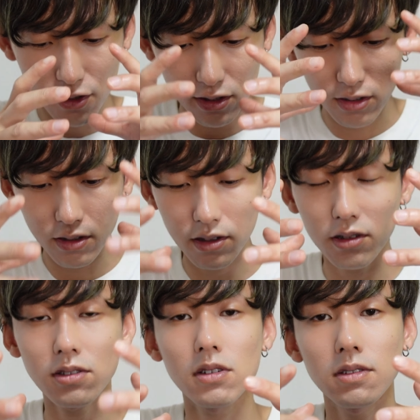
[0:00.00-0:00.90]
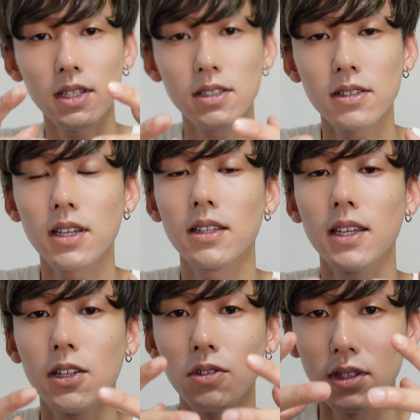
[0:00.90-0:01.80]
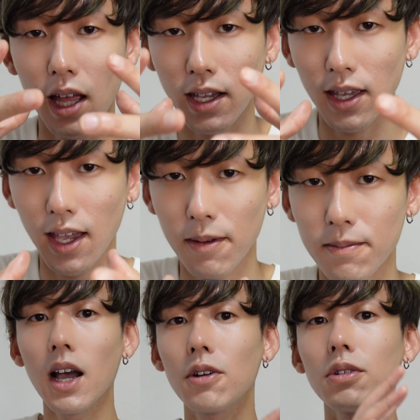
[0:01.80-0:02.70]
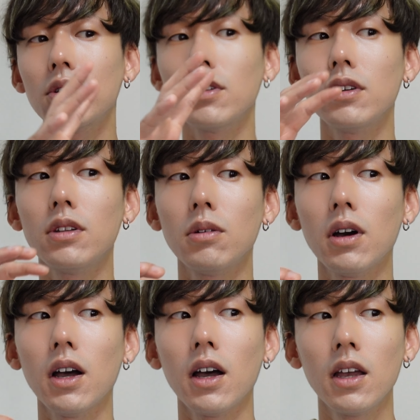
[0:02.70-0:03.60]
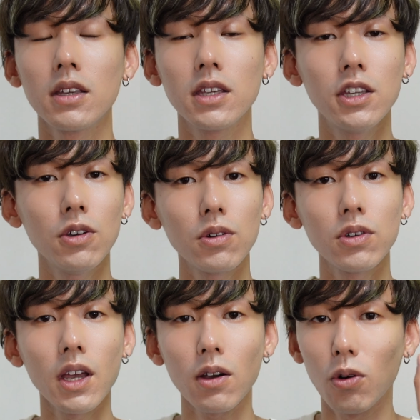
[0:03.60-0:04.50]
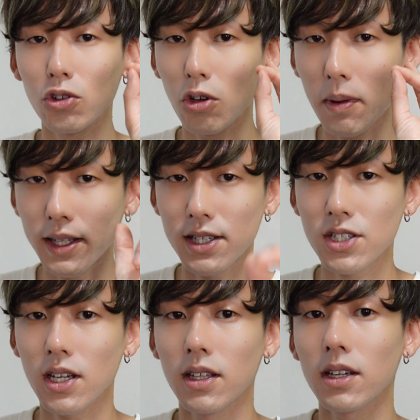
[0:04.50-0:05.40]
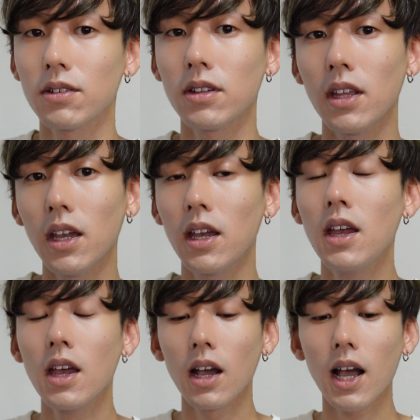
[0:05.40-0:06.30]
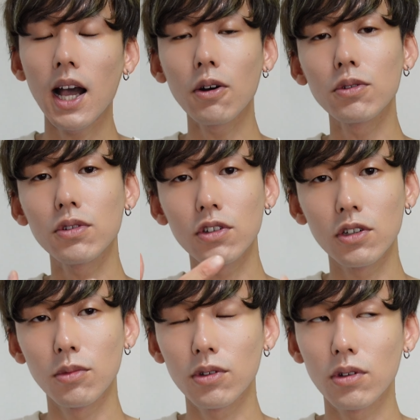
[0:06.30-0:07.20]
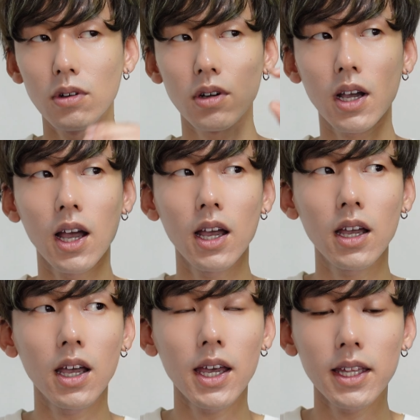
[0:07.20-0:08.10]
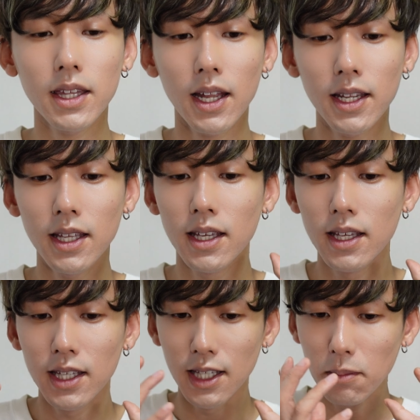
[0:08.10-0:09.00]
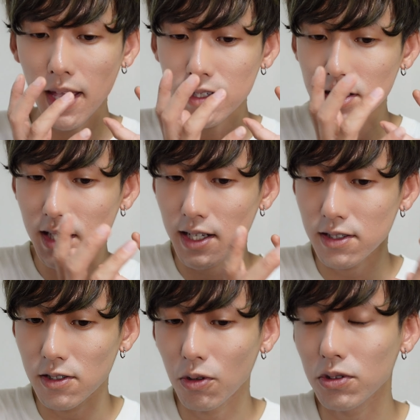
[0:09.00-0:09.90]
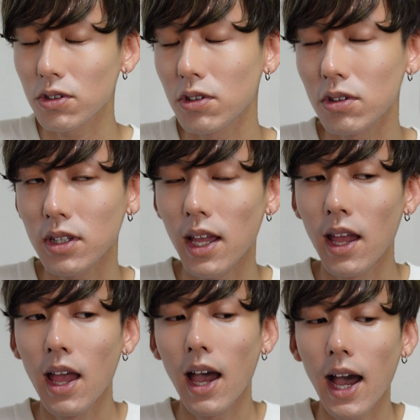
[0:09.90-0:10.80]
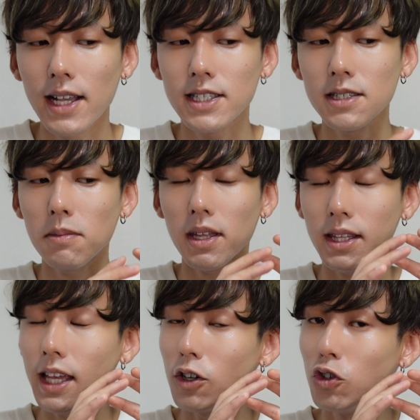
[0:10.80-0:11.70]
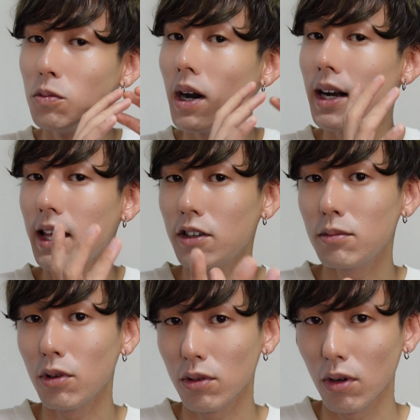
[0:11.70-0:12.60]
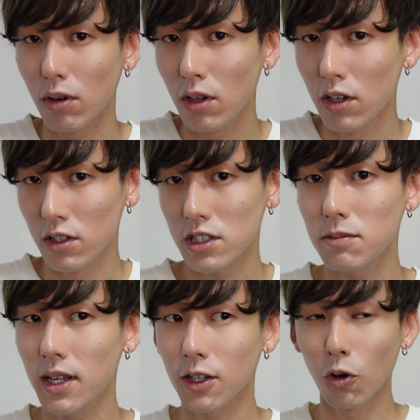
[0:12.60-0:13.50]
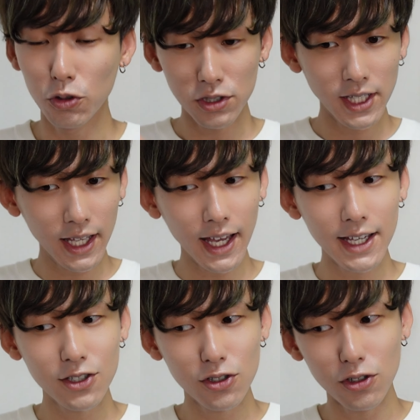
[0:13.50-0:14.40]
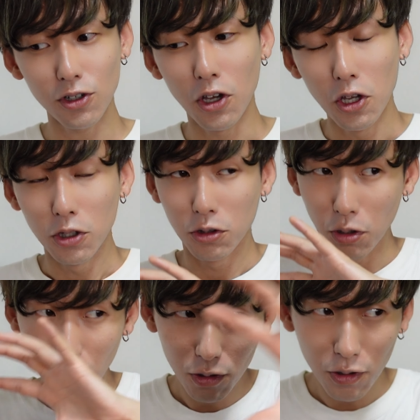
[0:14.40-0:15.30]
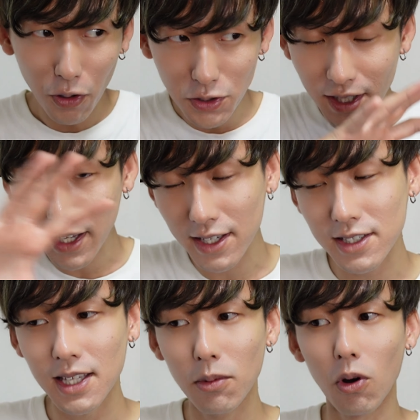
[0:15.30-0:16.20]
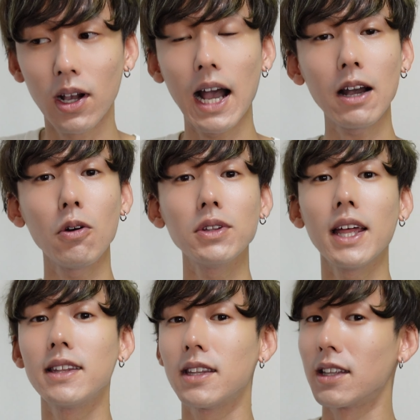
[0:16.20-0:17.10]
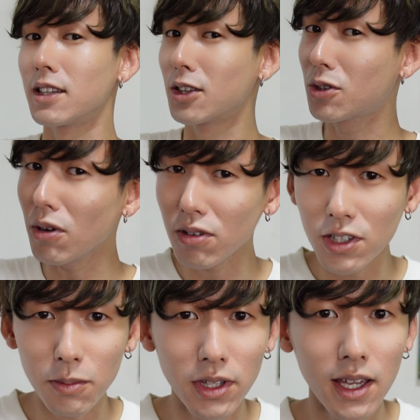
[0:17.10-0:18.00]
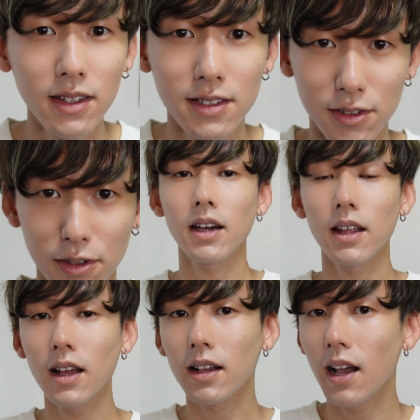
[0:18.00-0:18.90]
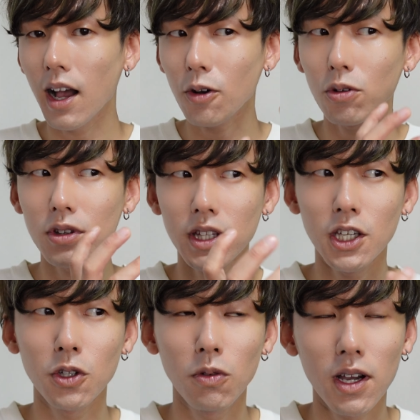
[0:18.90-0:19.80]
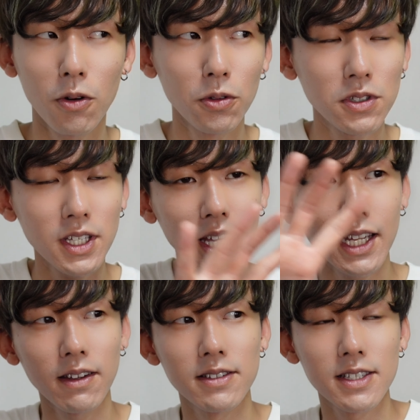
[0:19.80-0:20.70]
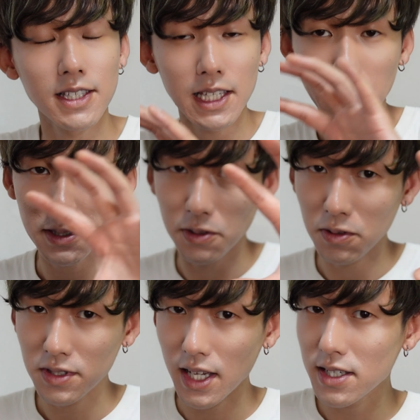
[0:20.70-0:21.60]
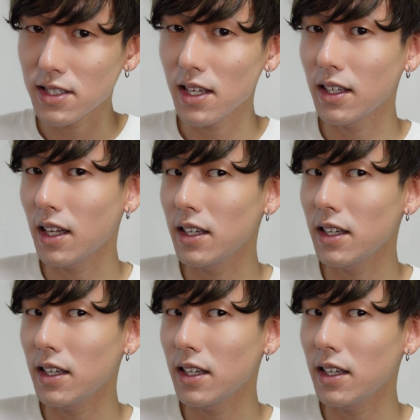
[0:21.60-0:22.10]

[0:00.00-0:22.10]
ずーっと存在し続けているだけ。過去というのは記憶や言葉でしかなくて、過去というものを考えたり、イメージしたりすることによって初めて生まれるもの。つまりこの世界中どこを探しても過去なんてどこにもないんですよ。だから過去っていうのはこの世界には実際は存在していな